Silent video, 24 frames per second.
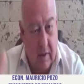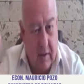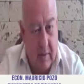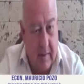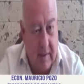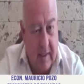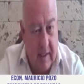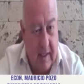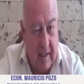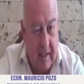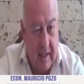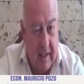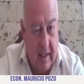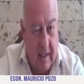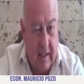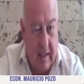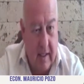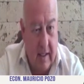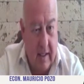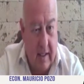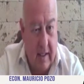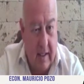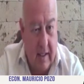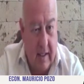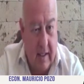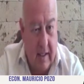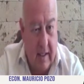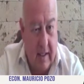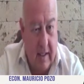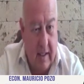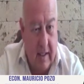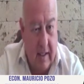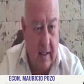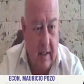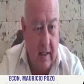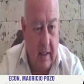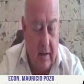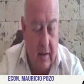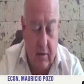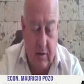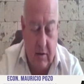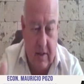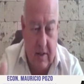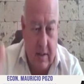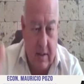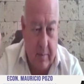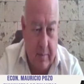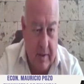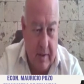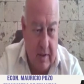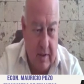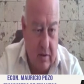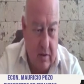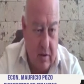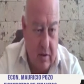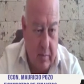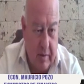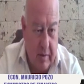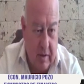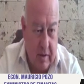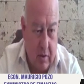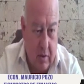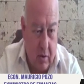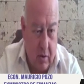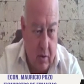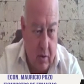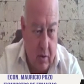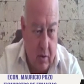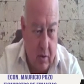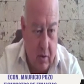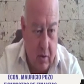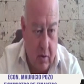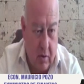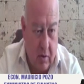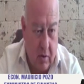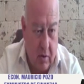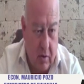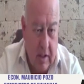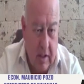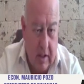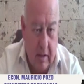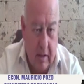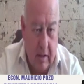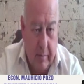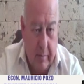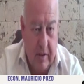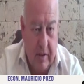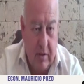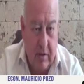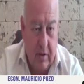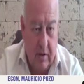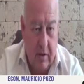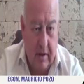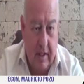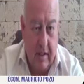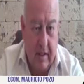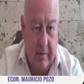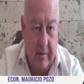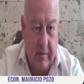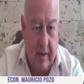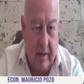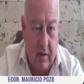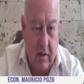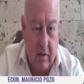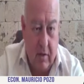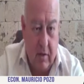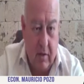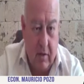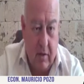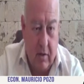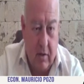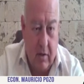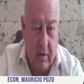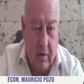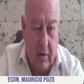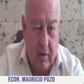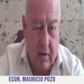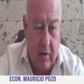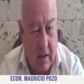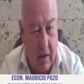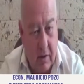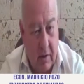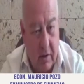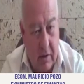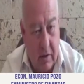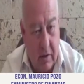que maneja, el, o sea, el precio del petróleo y el precio del derivado lo fija el mercado